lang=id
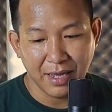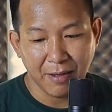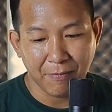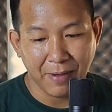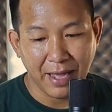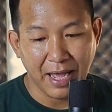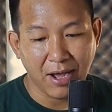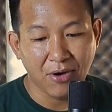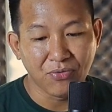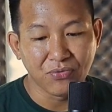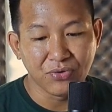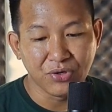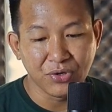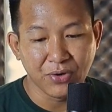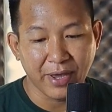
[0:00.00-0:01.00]
apa
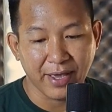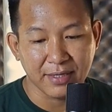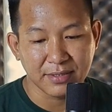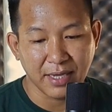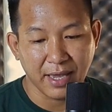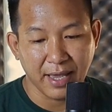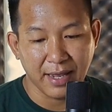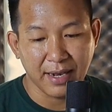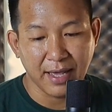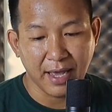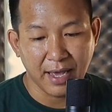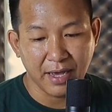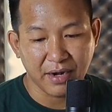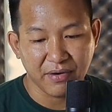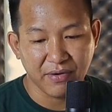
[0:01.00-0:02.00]
audio
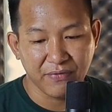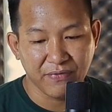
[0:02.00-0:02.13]
XLR